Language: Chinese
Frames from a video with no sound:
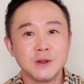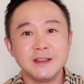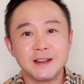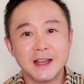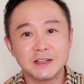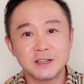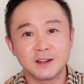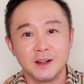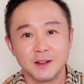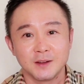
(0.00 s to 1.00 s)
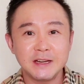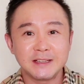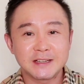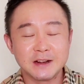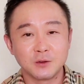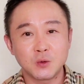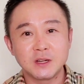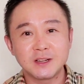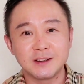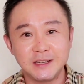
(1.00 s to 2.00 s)
所以您看，这个疫情
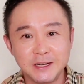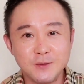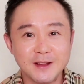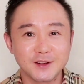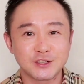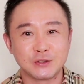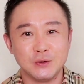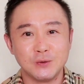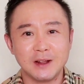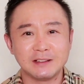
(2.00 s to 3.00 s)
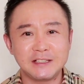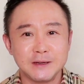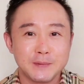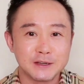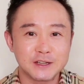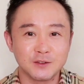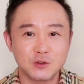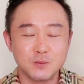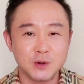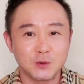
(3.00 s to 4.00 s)
对这个医院的使用量基本上
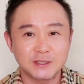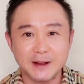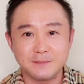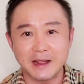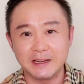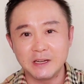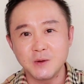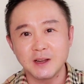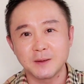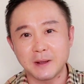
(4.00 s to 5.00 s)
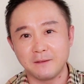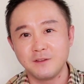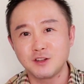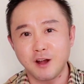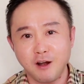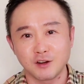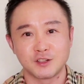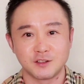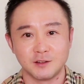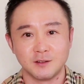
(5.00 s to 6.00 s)
就没有占满医院的 百分之二
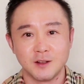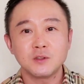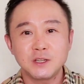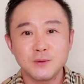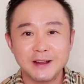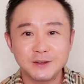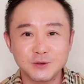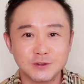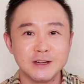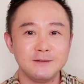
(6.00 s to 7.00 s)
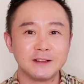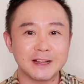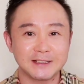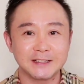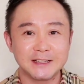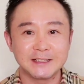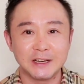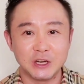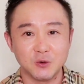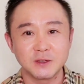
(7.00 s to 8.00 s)
十。究其原因，就是因为大家现
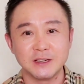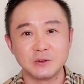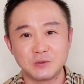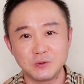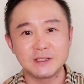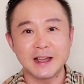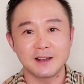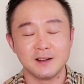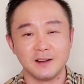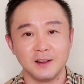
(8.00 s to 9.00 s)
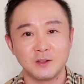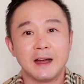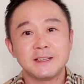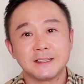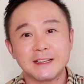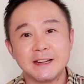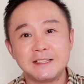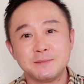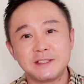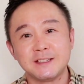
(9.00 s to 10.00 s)
在流行居家隔离，而且大家
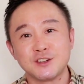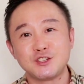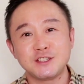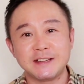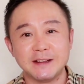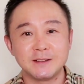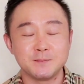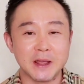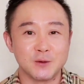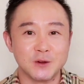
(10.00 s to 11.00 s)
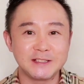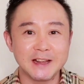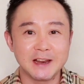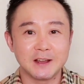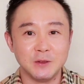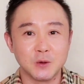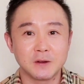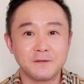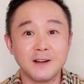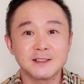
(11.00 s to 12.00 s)
记不记得之前美国建了很多
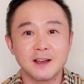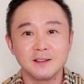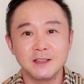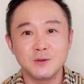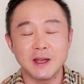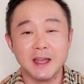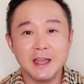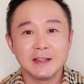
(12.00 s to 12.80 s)
的方舱医院，